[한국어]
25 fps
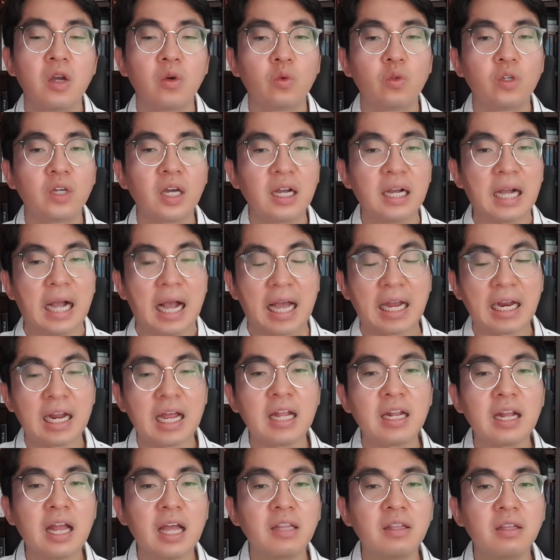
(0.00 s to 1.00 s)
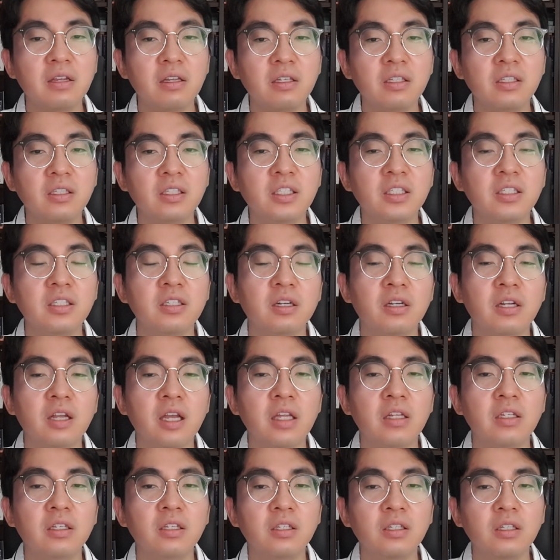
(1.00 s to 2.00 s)
우리가 가난하던
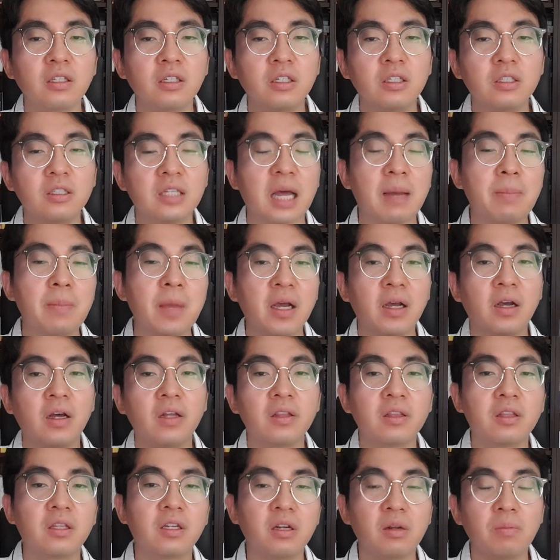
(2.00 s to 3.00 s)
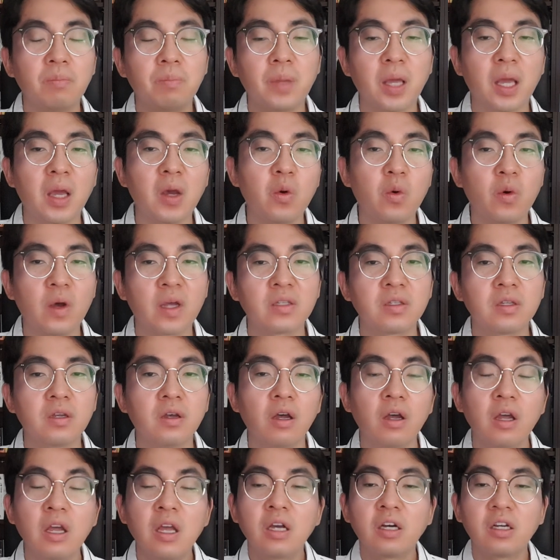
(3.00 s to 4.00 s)
시절에는 그 남의 것들을
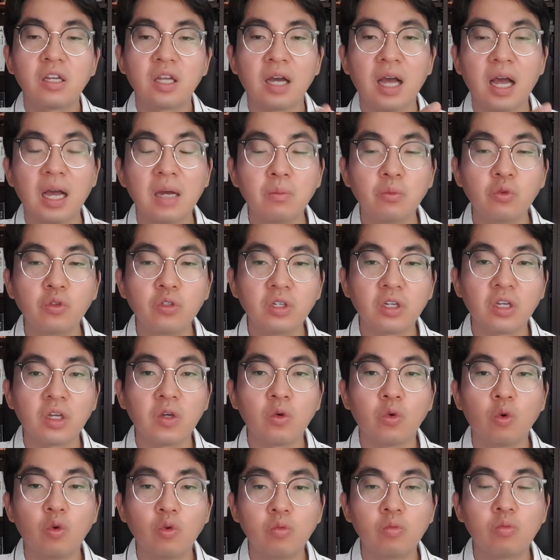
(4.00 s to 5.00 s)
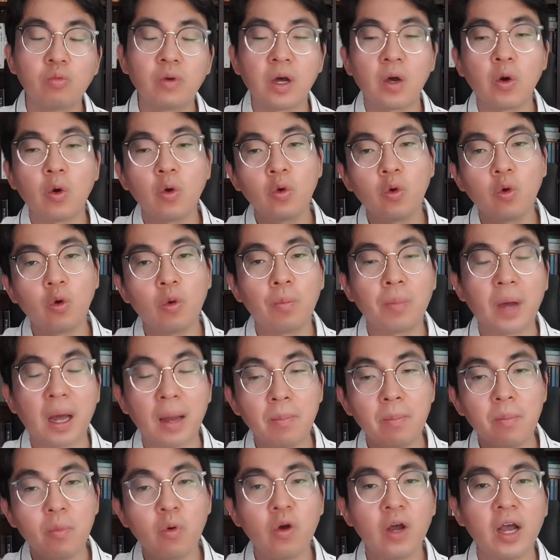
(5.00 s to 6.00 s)
배워와서 그냥 학문적인 공부하고 요거
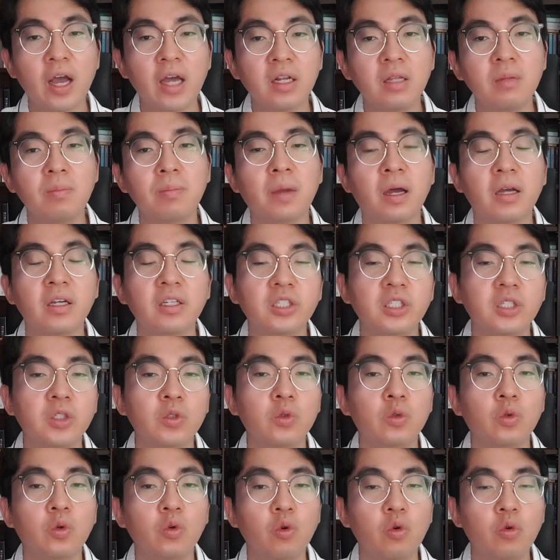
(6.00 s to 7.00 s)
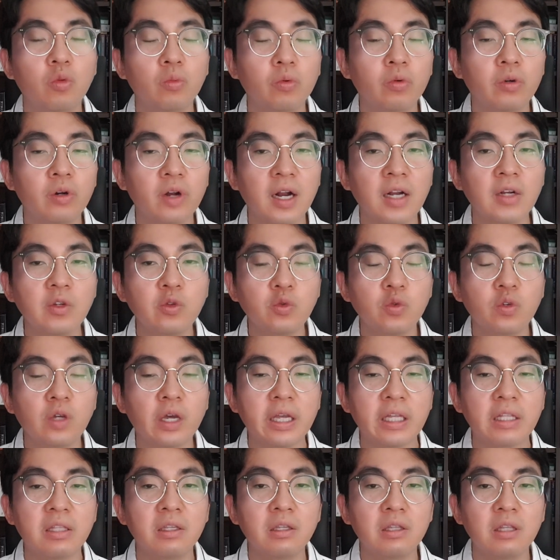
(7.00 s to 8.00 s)
반복하는 방식으로 공부를 할
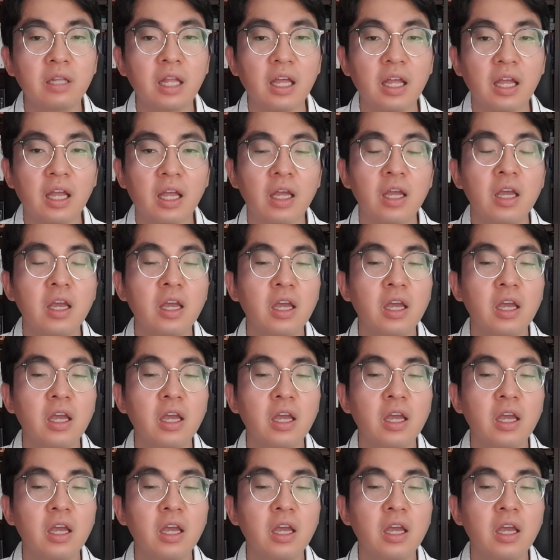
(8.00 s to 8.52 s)
수가 있는데,